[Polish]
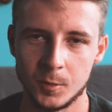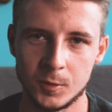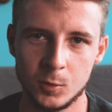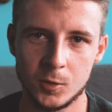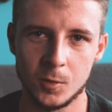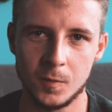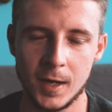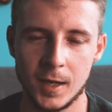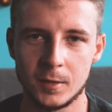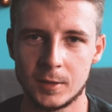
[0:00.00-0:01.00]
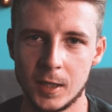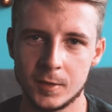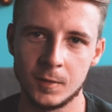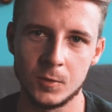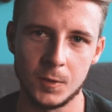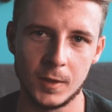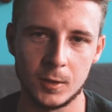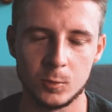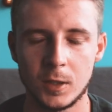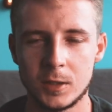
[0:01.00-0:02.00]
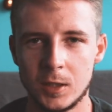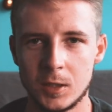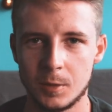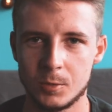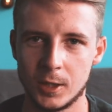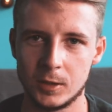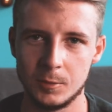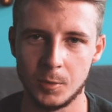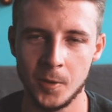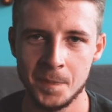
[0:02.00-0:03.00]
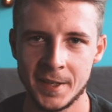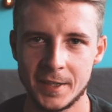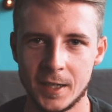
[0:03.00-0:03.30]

bo zwróćcie uwagę, teraz Wam wyświetlę tutaj zdjęcie przed i po,